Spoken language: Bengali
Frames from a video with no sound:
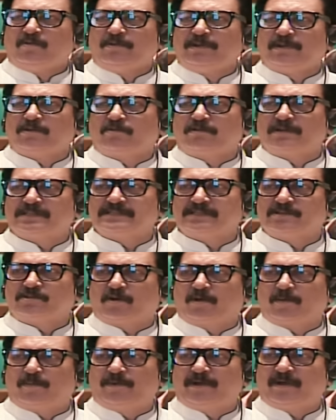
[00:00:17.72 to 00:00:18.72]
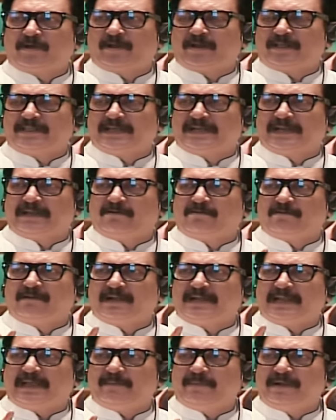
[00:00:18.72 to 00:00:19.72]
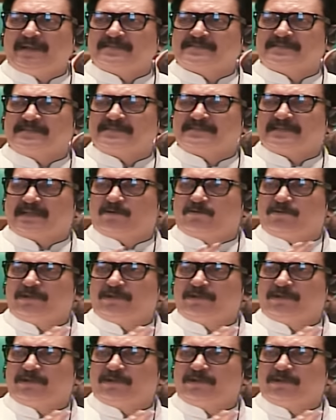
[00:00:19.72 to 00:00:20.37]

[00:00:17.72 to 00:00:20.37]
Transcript: উনি করেছেন কল্পনা করা যায় না ওখানে ডায়াবেটিক সেন্টার